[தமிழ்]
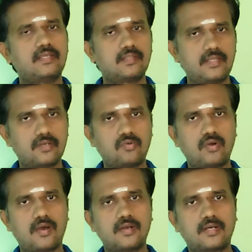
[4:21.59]
இதய
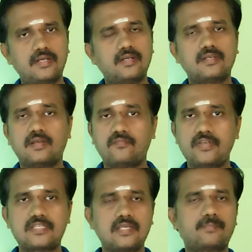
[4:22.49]
கோளாறுகள்
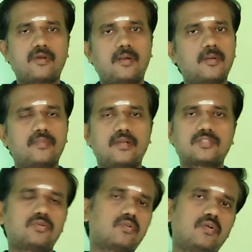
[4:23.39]
வீசிங் ப்ராப்ளம்
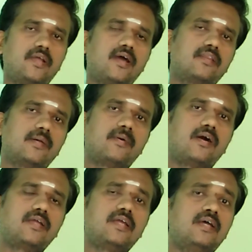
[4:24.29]
இதெல்லாம் சொல்கிறோம் இல்லையா அந்த
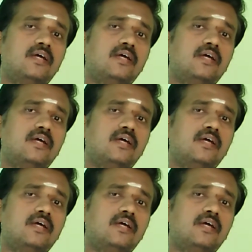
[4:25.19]
மாதிரி